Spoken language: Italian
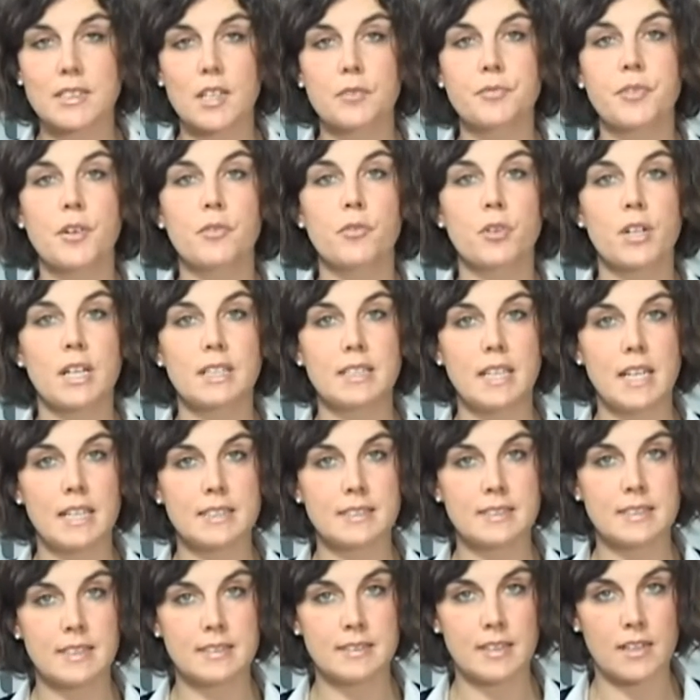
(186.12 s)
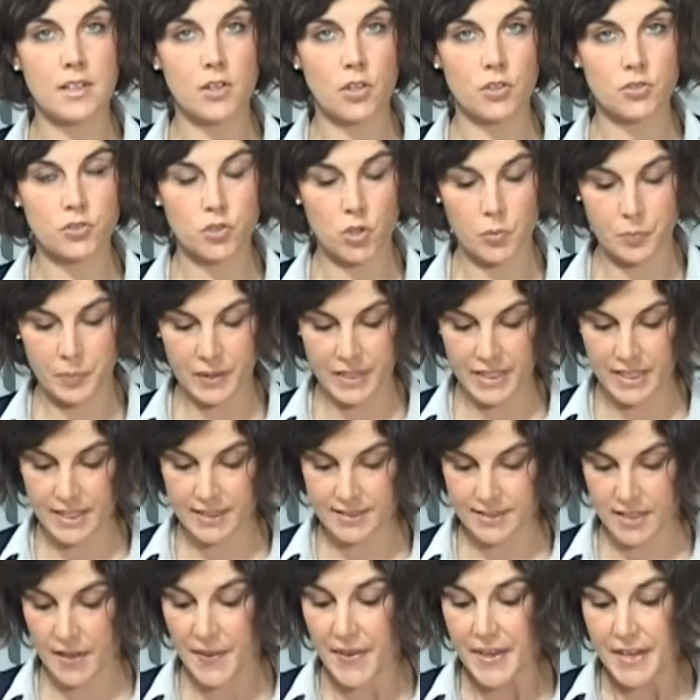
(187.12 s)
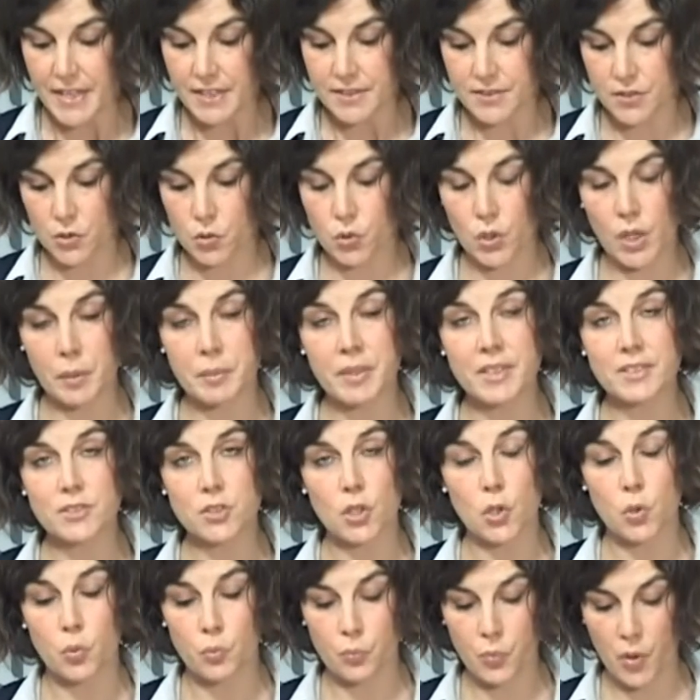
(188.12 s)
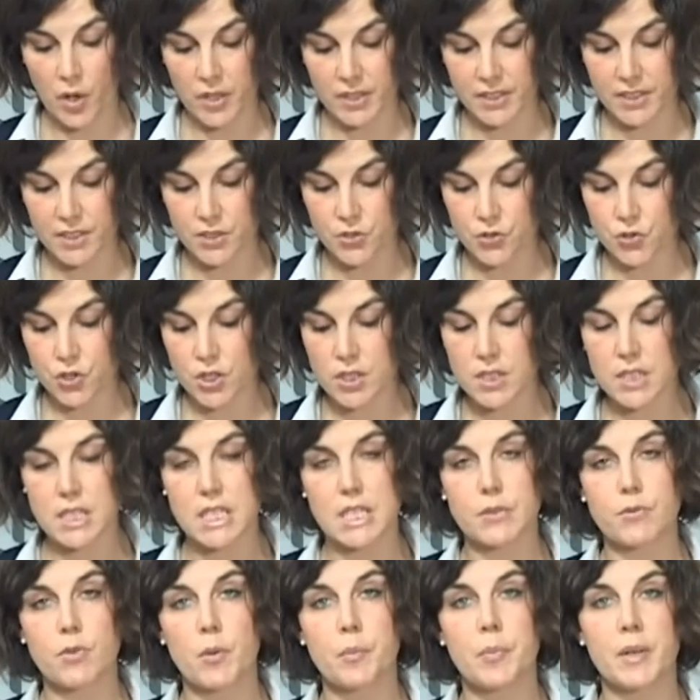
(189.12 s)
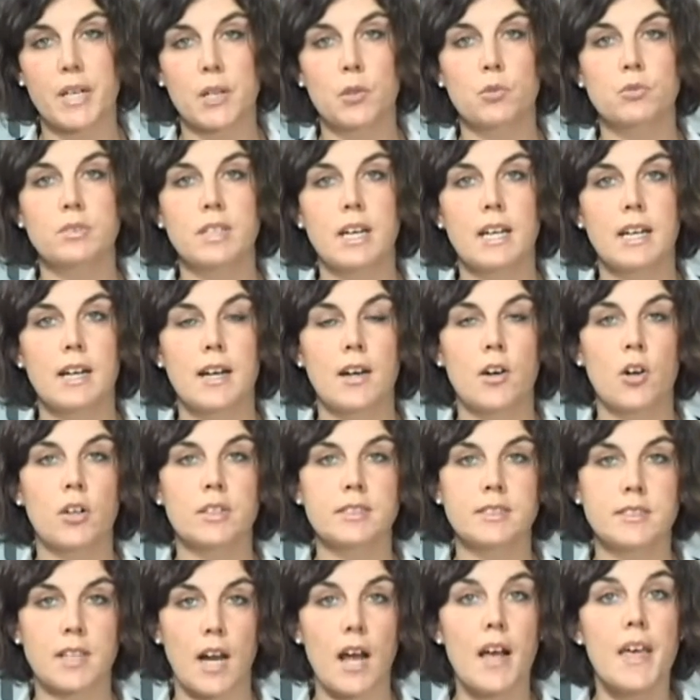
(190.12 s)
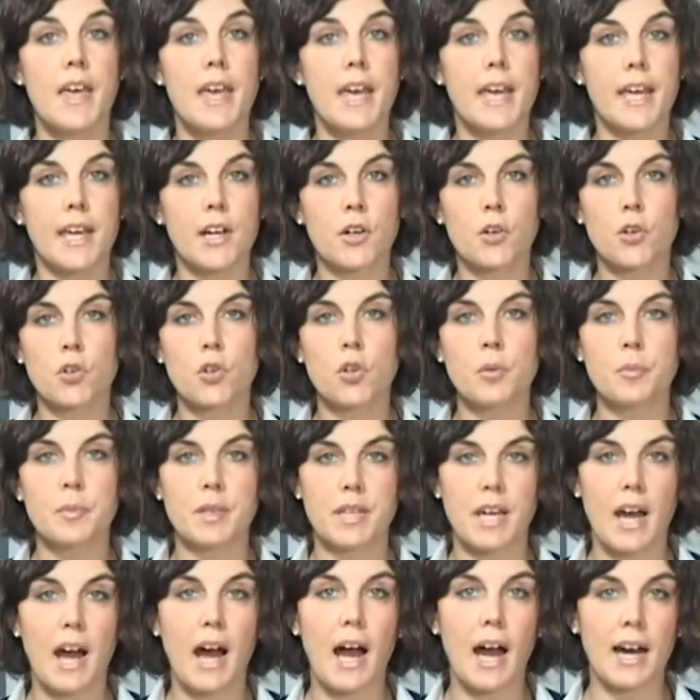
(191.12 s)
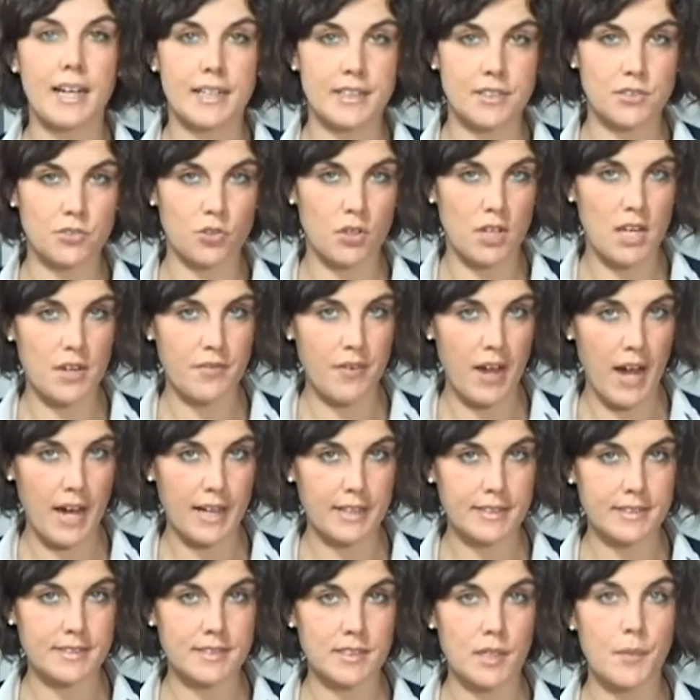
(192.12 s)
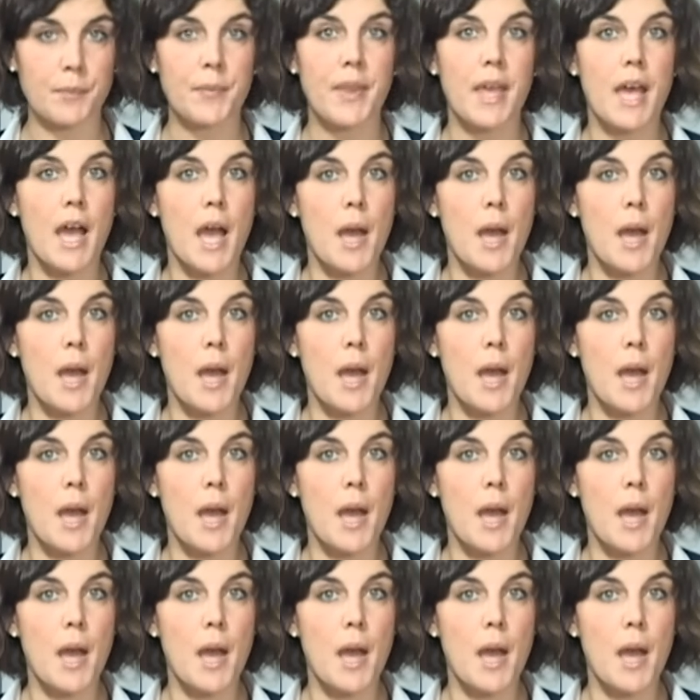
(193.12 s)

a favore delle aziende del nostro paese. Sicuramente un buon incentivo per aiutare la nostra economia a risollevarsi rilassarsi.